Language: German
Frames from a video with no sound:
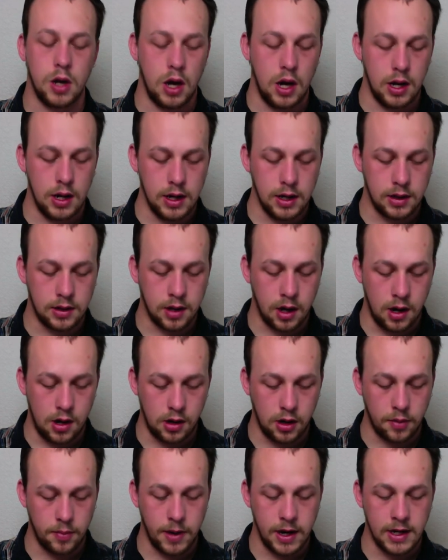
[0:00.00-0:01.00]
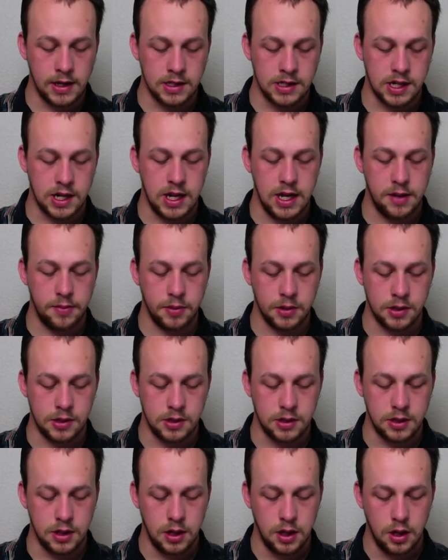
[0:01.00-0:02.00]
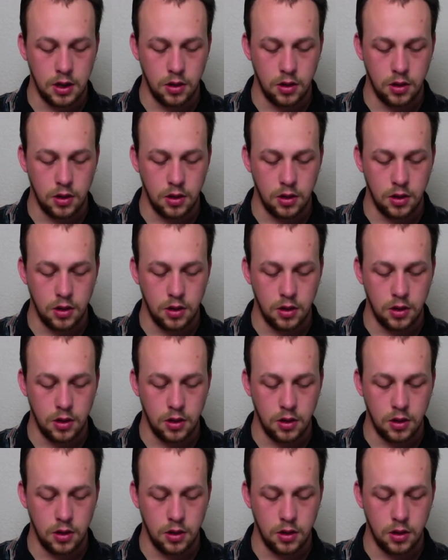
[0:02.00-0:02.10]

alle Tage meines Lebens,